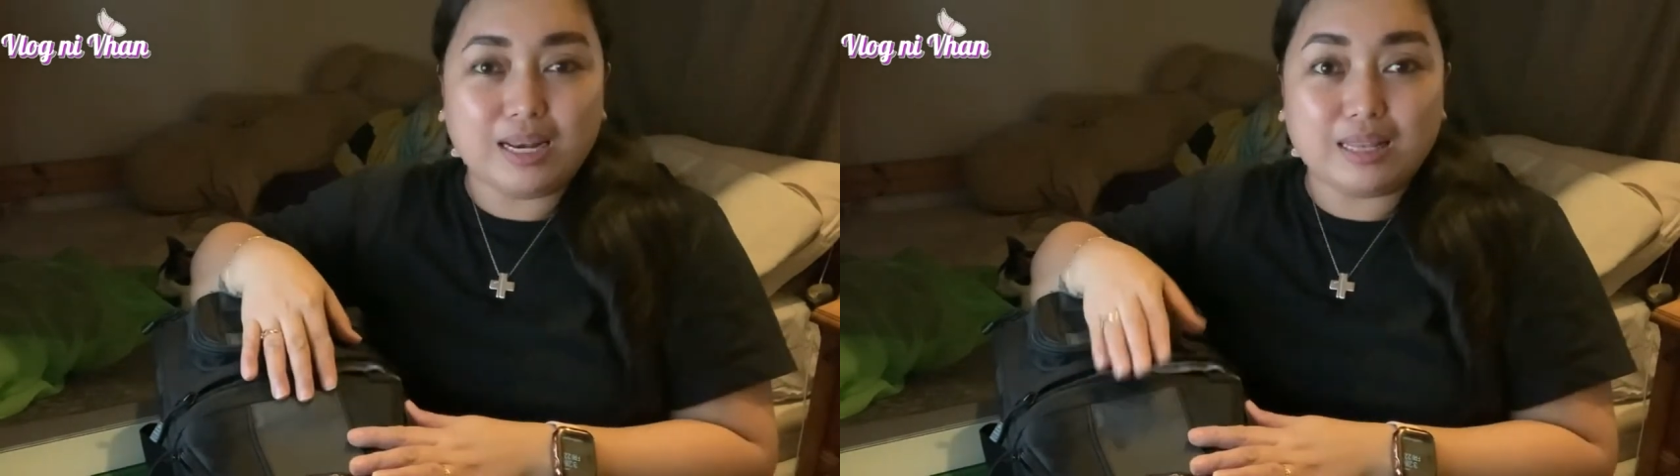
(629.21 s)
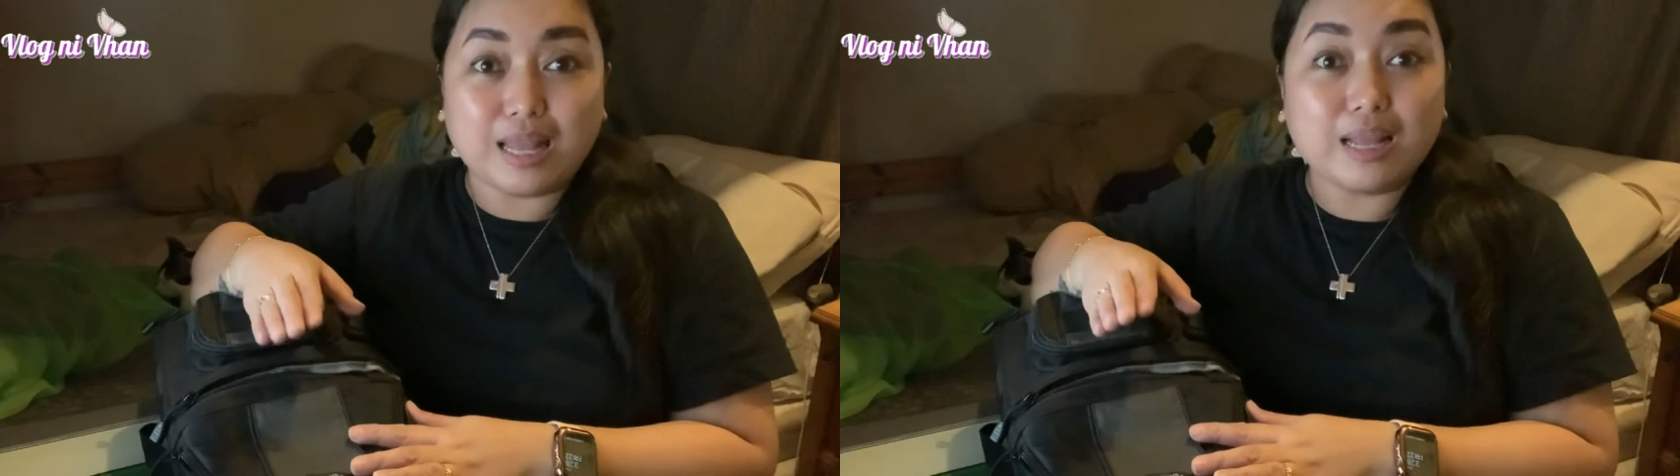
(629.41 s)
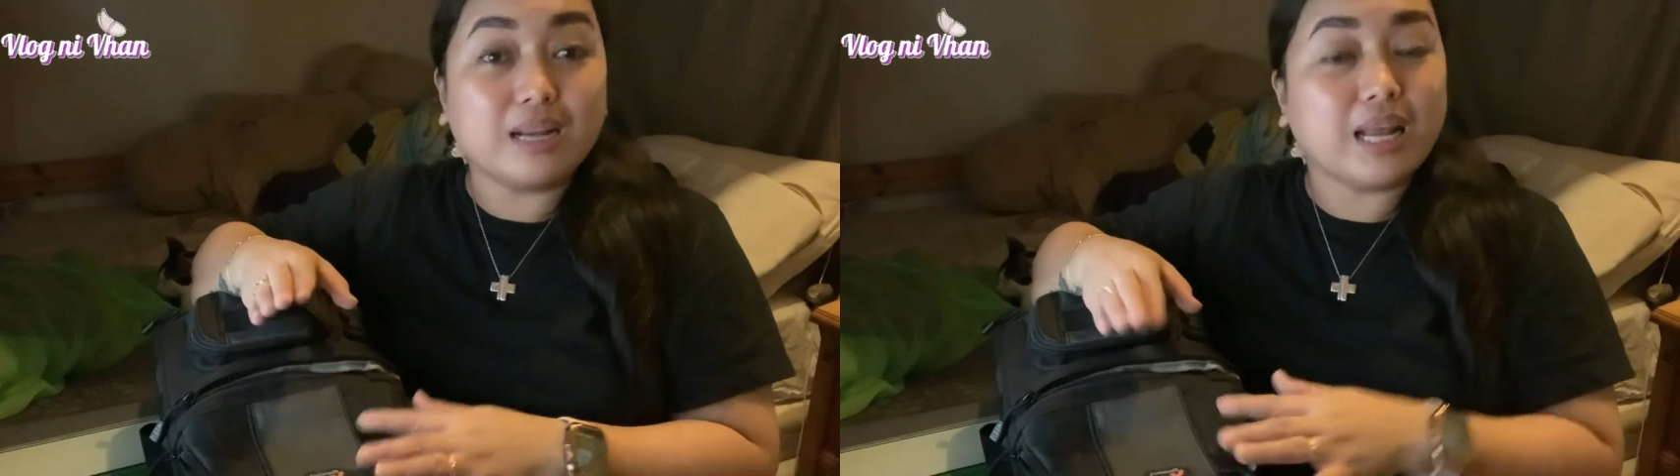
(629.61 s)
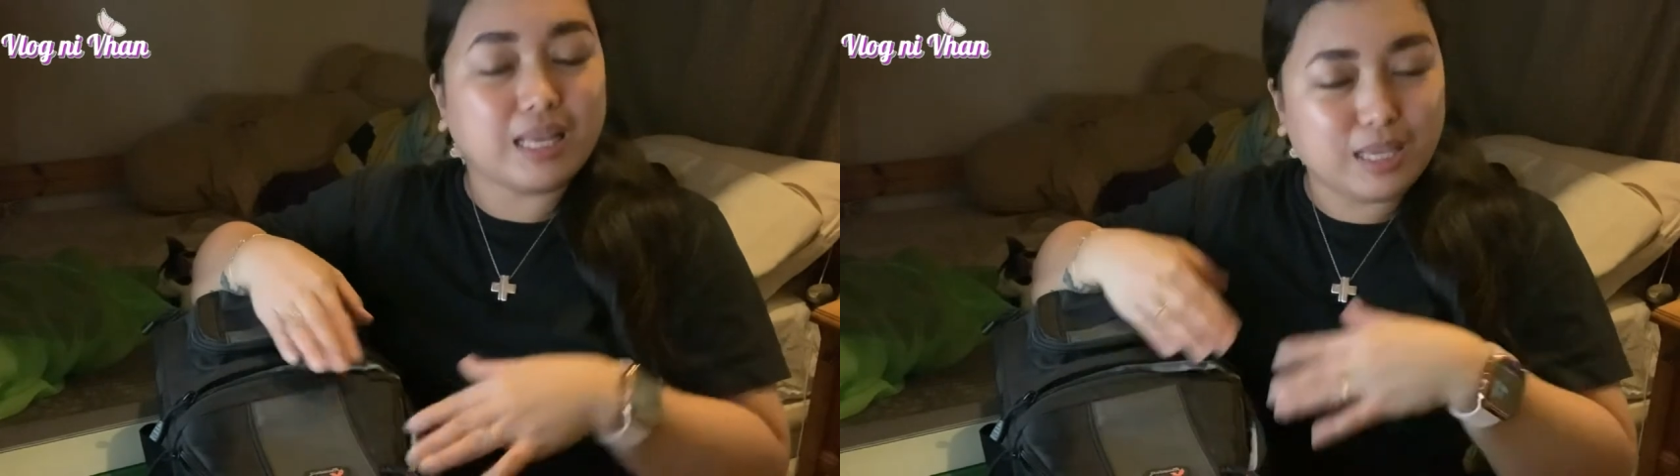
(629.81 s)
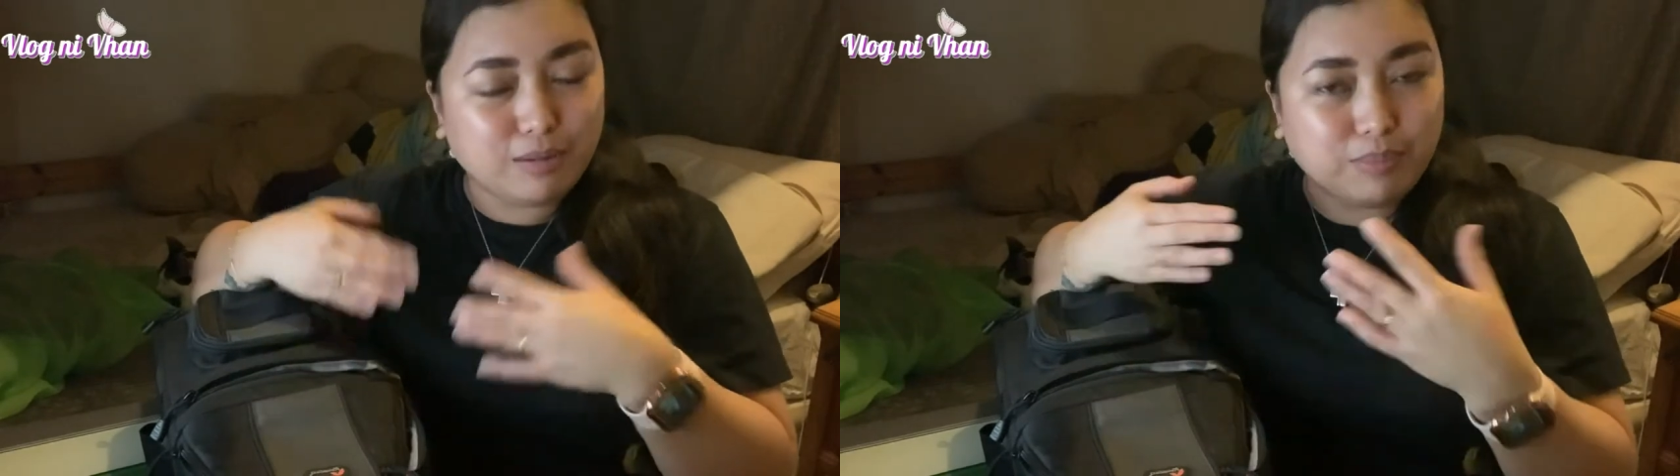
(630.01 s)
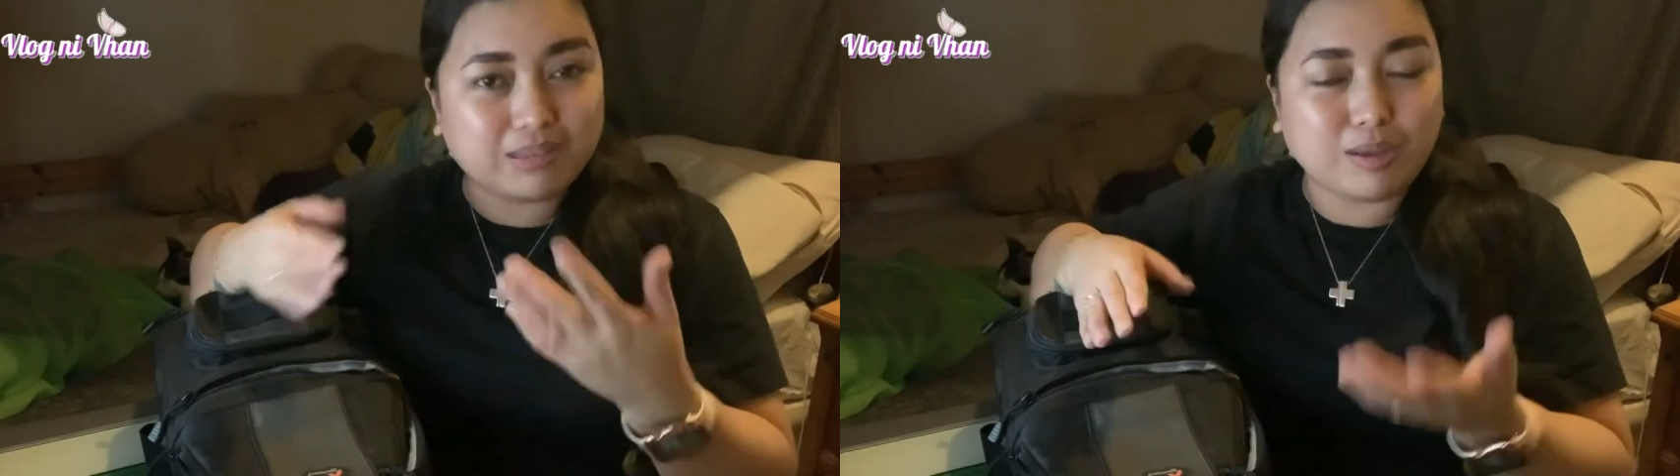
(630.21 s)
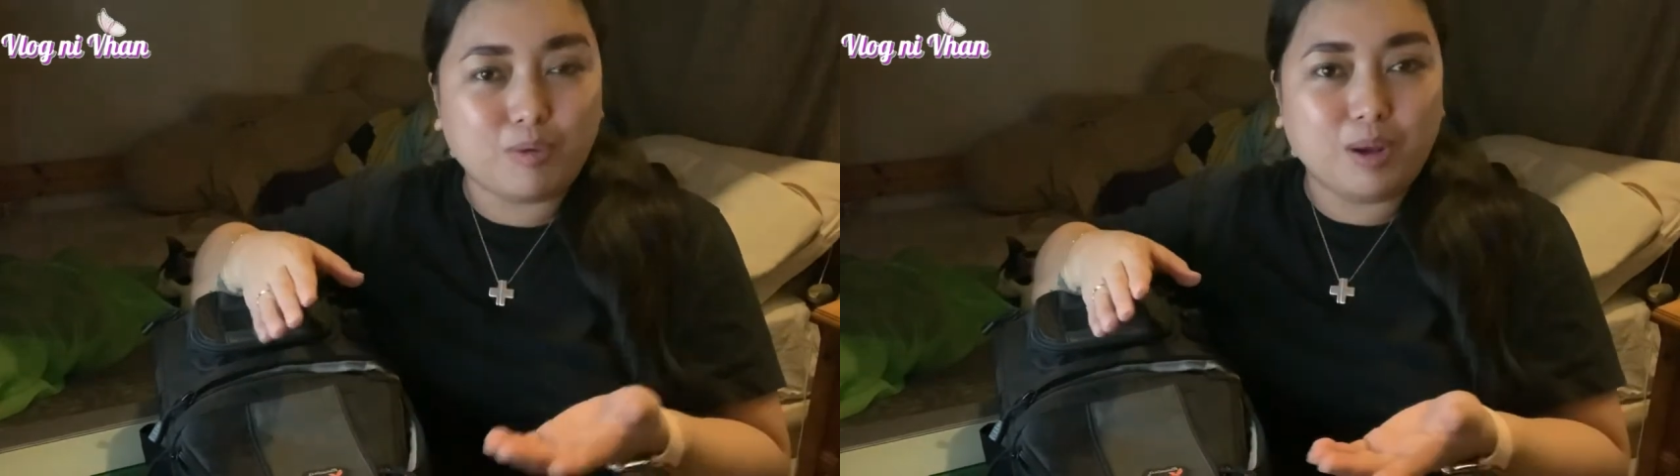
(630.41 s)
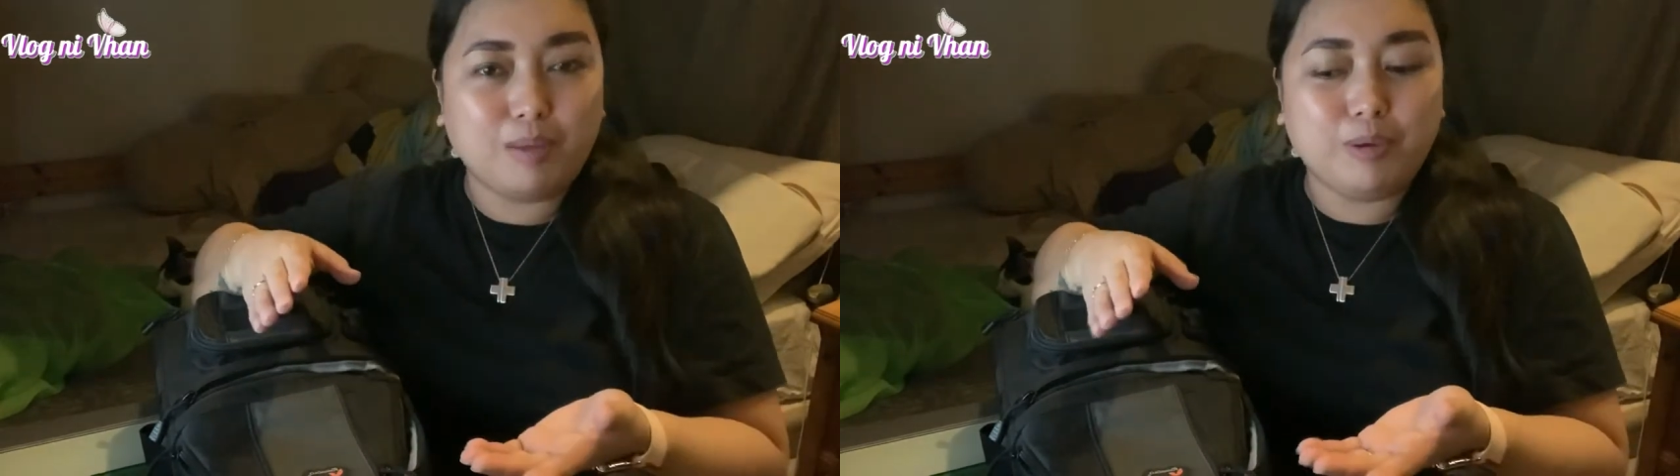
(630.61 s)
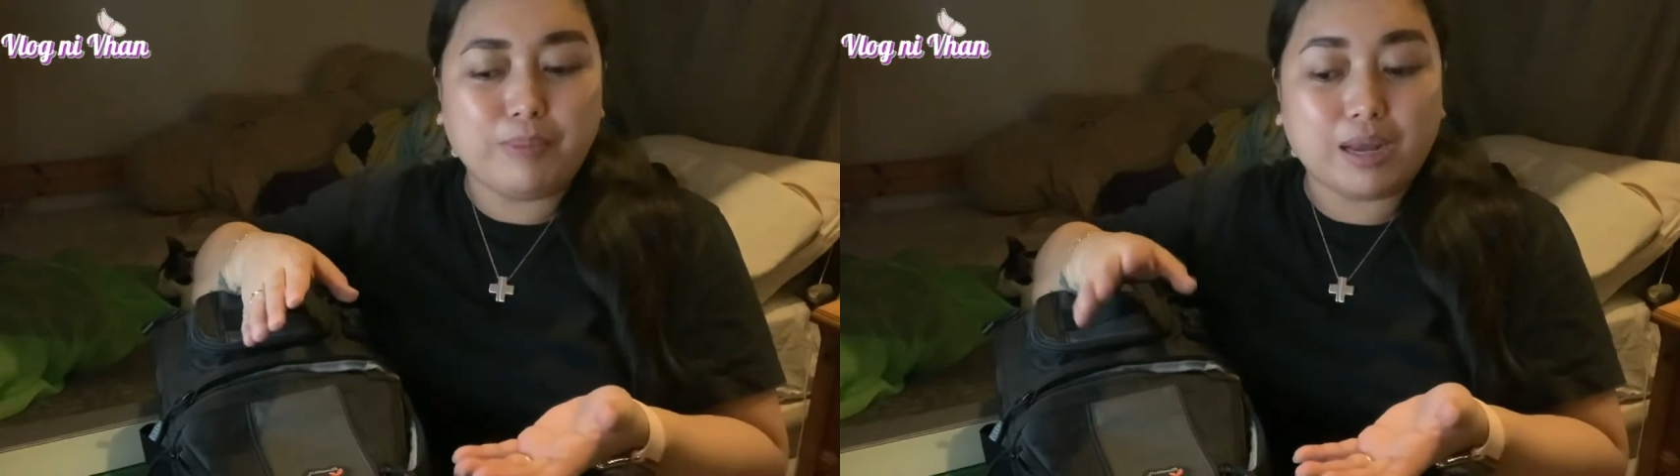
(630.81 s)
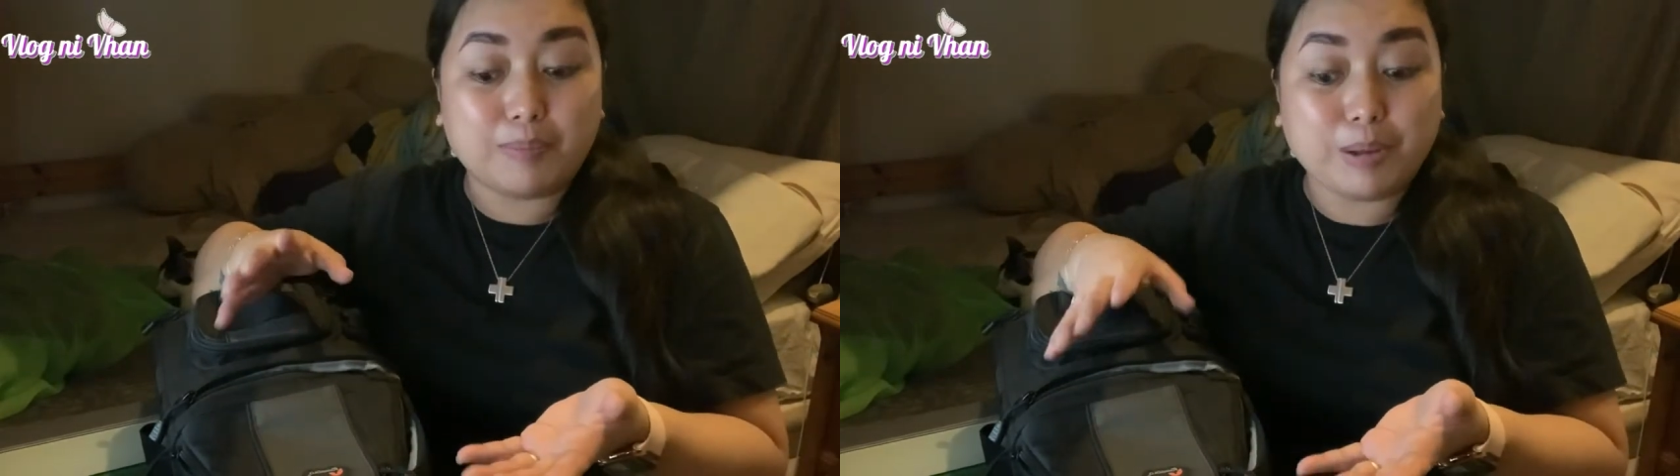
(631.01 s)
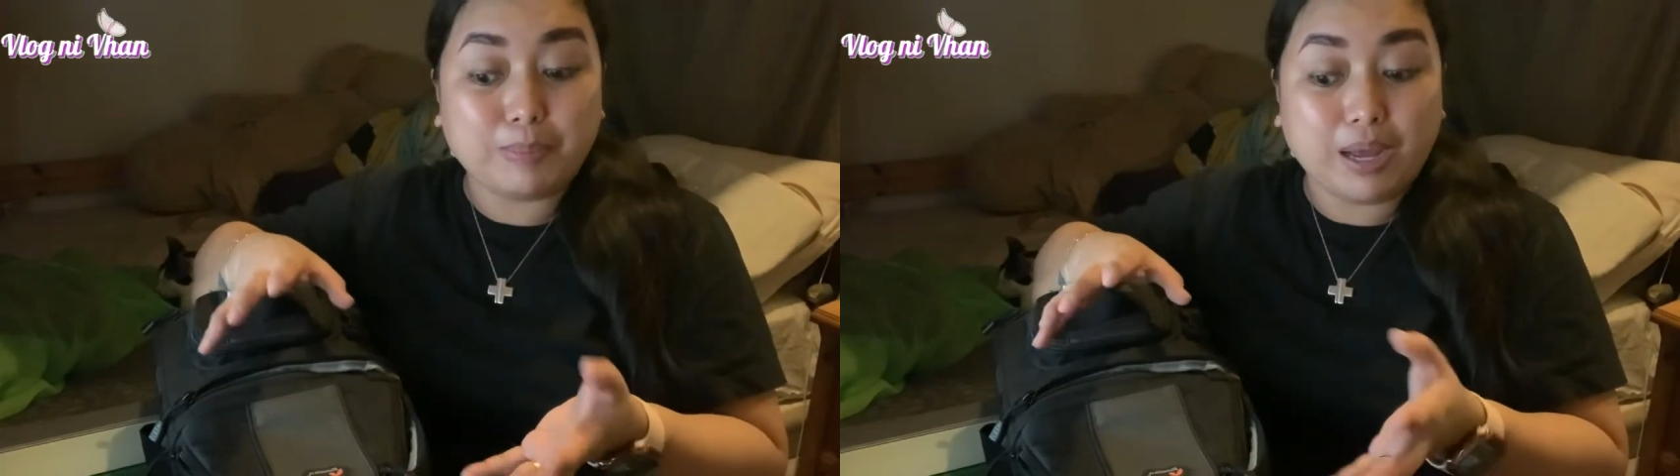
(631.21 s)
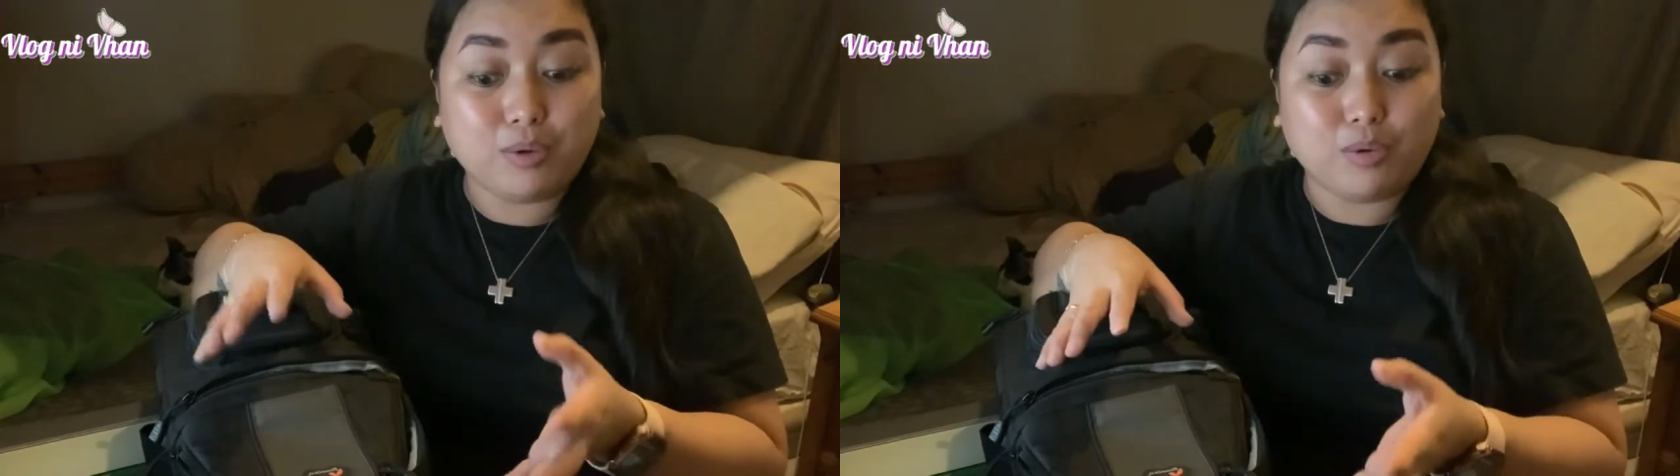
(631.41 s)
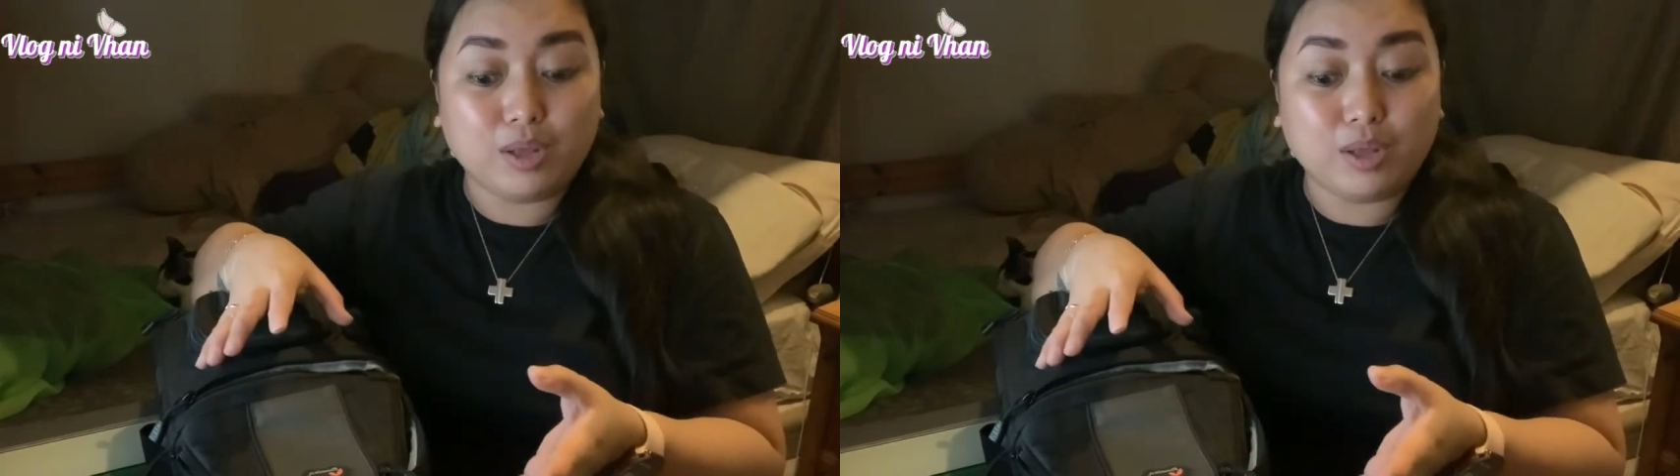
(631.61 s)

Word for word: talagang nag invest ako mga be para papano